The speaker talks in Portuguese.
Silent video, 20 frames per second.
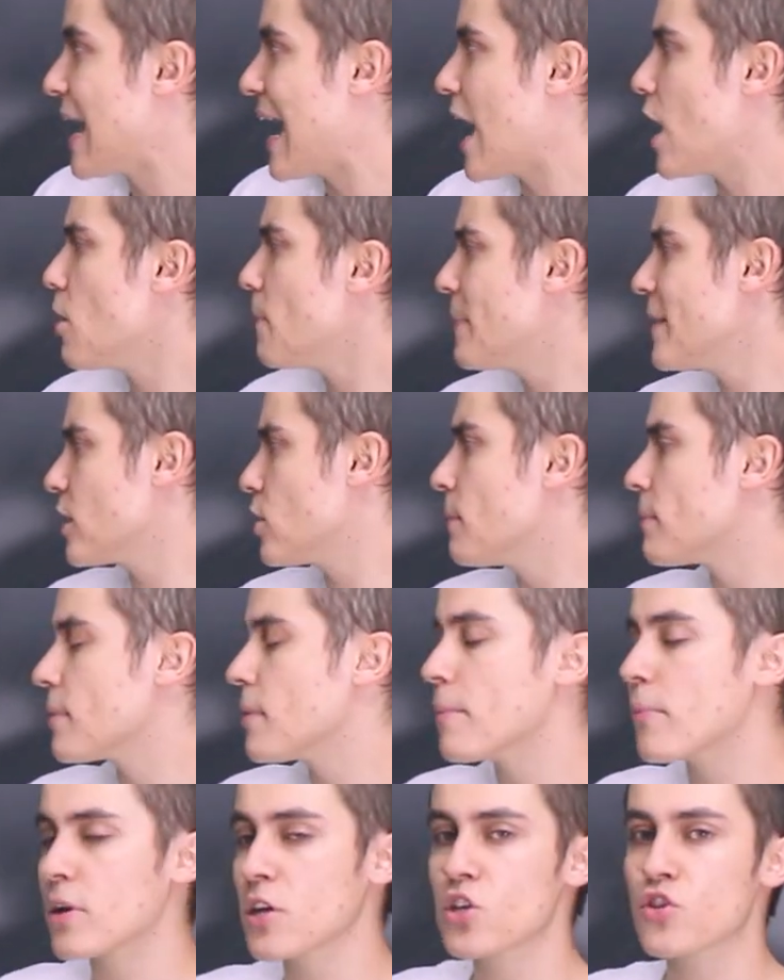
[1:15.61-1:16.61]
Aí eu peguei um
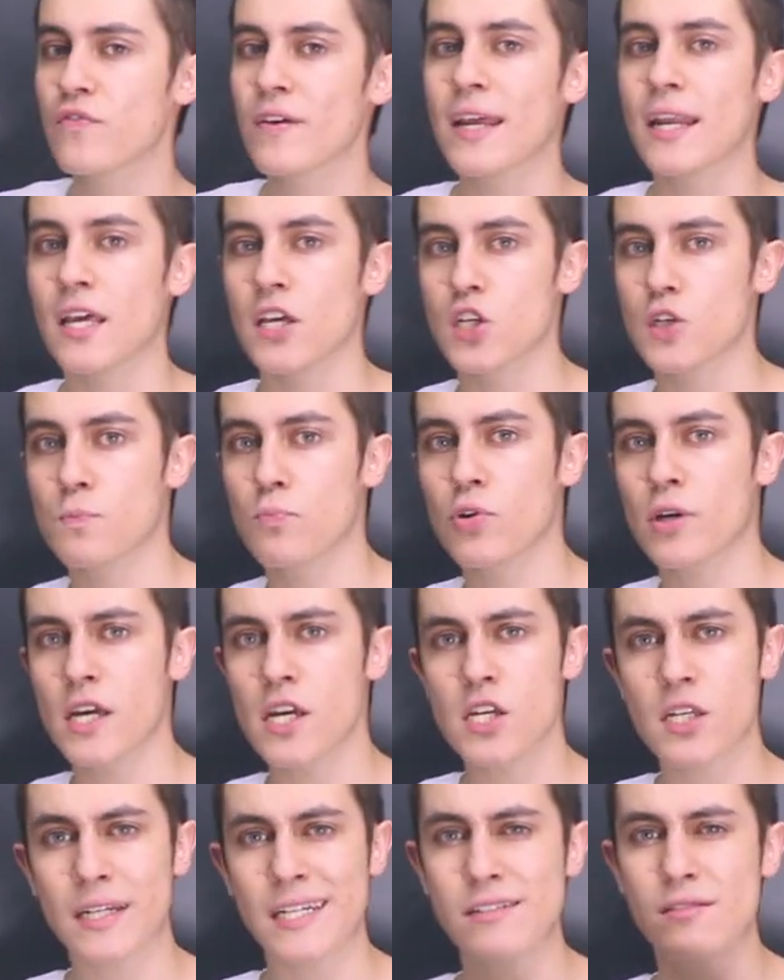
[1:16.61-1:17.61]
problema um pouquinho diferente, porque a
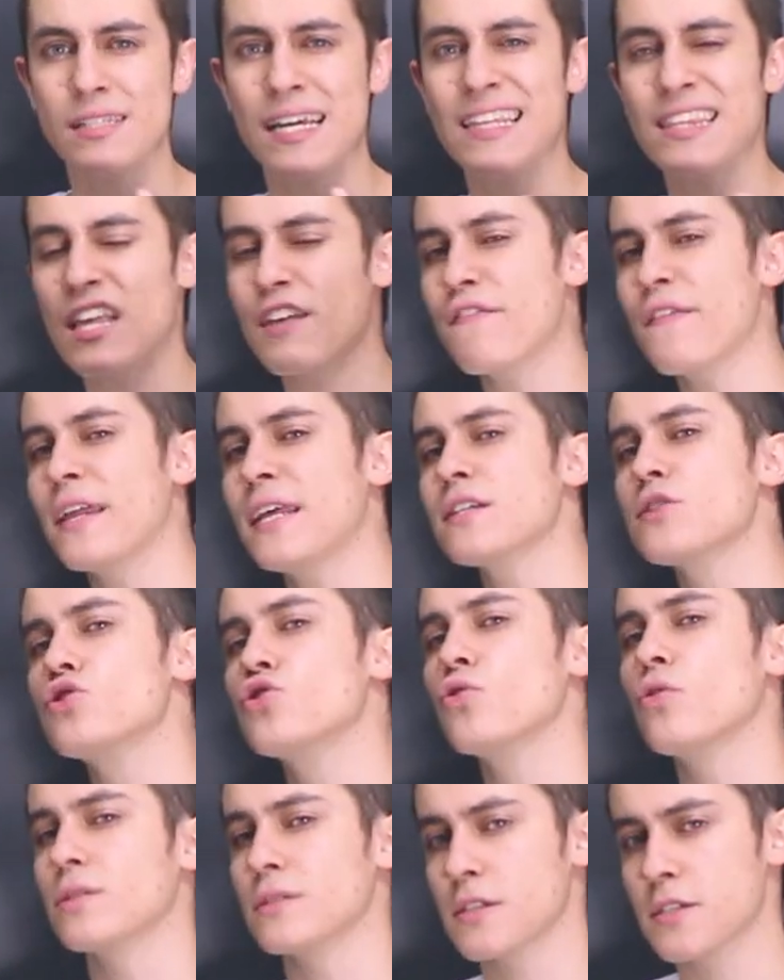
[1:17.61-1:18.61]
gente quer dar interferência
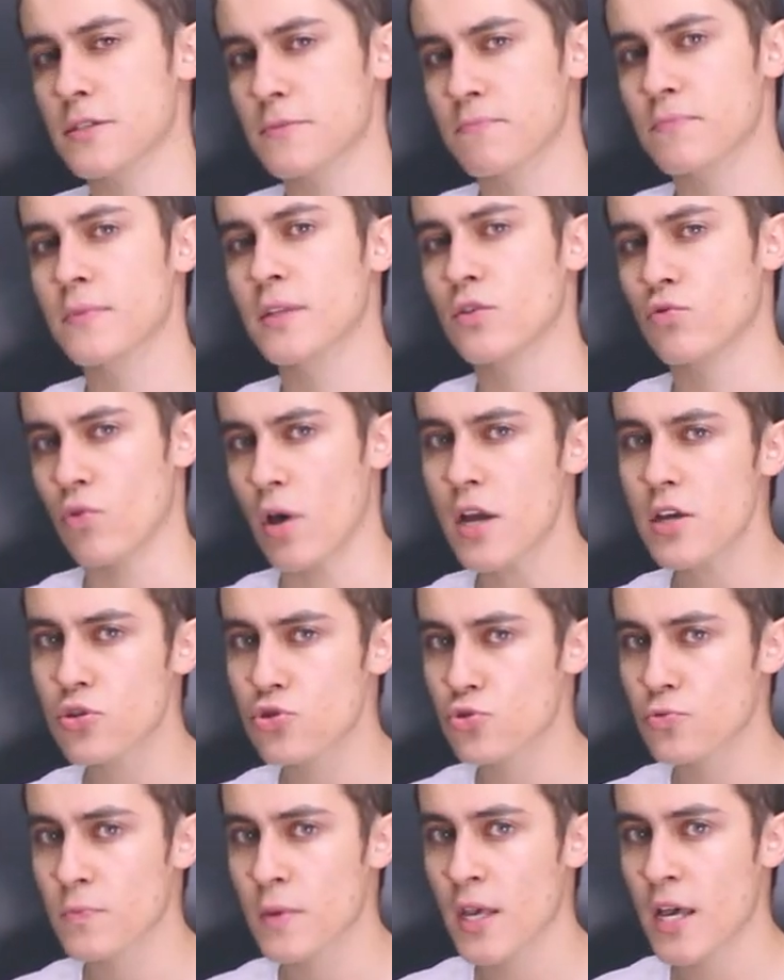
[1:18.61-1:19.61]
de ondas não é
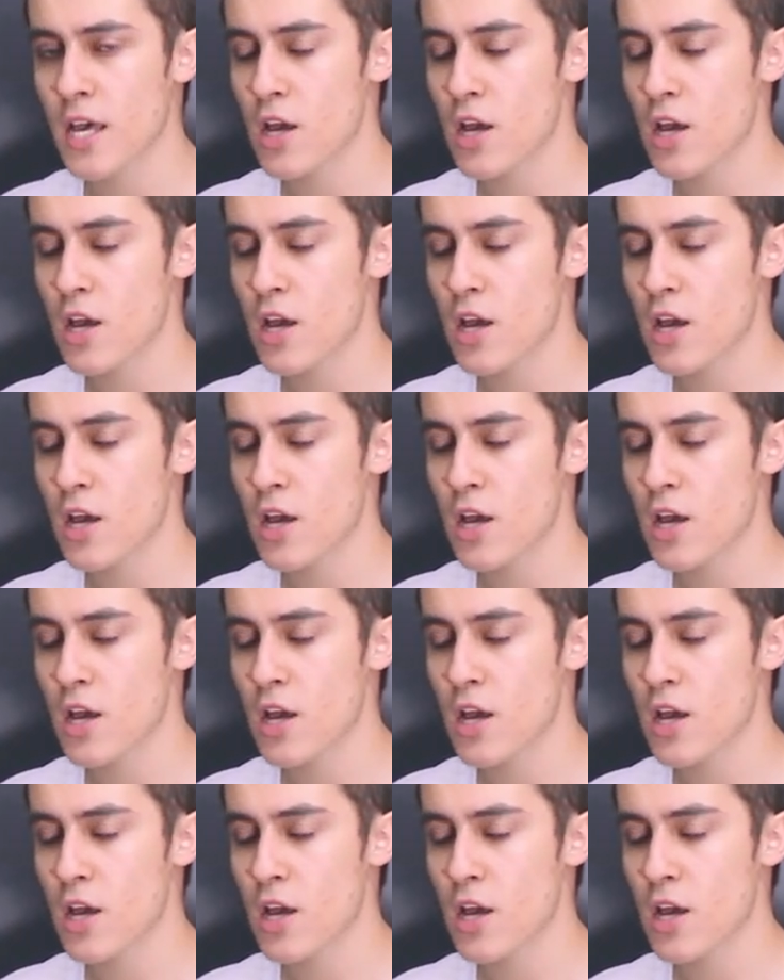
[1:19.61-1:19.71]
isso?